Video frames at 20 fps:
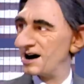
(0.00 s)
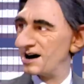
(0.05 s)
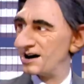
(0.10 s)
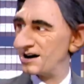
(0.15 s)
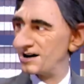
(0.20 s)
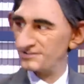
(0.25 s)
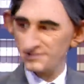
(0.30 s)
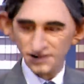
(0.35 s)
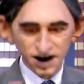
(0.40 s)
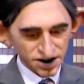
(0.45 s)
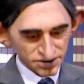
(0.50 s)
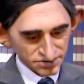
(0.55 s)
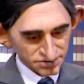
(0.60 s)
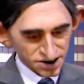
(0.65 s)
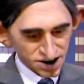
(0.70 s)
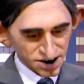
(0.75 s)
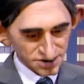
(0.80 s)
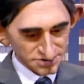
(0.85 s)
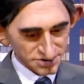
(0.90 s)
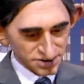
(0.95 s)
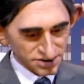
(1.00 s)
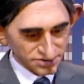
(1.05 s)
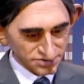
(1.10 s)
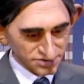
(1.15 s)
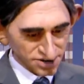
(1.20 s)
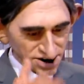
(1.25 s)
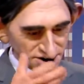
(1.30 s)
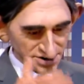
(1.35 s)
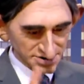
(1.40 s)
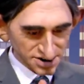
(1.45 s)
tout le monde sait que les
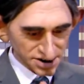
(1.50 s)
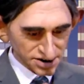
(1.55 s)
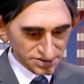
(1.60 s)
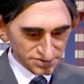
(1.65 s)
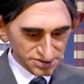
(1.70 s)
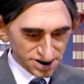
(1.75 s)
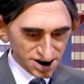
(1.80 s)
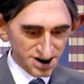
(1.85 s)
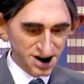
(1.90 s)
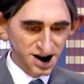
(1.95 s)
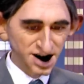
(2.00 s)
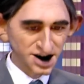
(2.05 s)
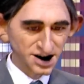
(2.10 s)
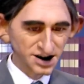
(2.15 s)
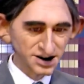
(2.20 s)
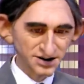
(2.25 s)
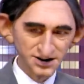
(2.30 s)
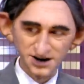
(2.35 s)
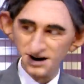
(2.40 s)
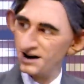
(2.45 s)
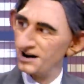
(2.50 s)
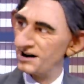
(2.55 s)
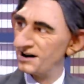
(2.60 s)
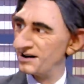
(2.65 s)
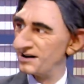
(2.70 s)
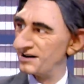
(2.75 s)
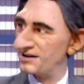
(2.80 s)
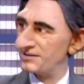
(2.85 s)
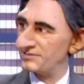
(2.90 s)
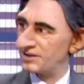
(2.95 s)
chiens n'aiment pas les chats.
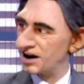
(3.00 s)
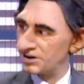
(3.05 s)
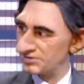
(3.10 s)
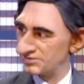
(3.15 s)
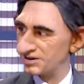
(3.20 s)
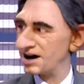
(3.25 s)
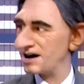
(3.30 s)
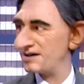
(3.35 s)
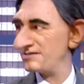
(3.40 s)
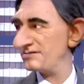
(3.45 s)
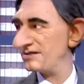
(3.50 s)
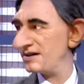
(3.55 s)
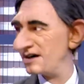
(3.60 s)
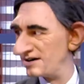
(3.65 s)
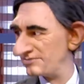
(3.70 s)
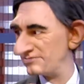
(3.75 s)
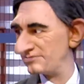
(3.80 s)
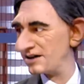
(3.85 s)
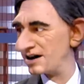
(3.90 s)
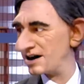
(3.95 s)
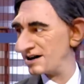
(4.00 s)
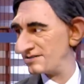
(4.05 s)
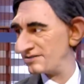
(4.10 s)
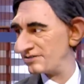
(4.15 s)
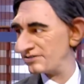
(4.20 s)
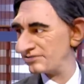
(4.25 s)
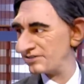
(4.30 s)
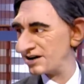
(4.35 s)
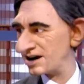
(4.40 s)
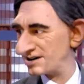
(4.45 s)
Et qui peut douter ici que ce
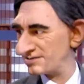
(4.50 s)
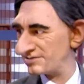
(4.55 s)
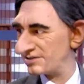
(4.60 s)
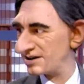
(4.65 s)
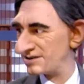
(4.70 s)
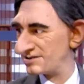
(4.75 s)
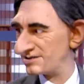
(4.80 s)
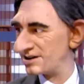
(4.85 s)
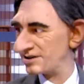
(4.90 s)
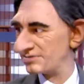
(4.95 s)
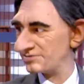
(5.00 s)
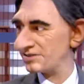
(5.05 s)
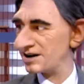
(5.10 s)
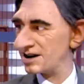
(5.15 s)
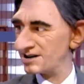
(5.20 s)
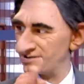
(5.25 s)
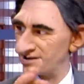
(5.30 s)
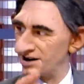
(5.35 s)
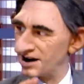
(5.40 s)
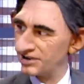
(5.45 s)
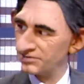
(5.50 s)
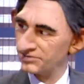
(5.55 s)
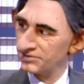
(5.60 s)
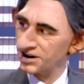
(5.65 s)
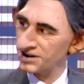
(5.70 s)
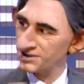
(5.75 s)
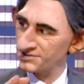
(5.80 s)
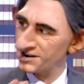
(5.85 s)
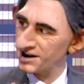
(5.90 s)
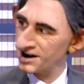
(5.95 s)
dessin n'est autre qu'une métaphore du
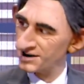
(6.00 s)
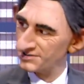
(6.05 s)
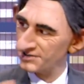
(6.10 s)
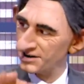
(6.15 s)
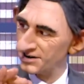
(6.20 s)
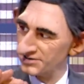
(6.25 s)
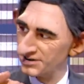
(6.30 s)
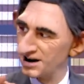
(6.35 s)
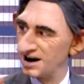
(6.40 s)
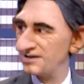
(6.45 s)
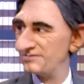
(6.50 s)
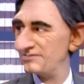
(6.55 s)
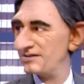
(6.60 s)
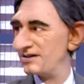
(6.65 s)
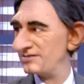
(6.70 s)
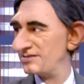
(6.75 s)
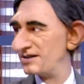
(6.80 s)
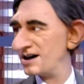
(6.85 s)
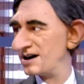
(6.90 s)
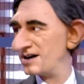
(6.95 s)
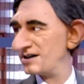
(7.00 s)
conflit israélo-palestinien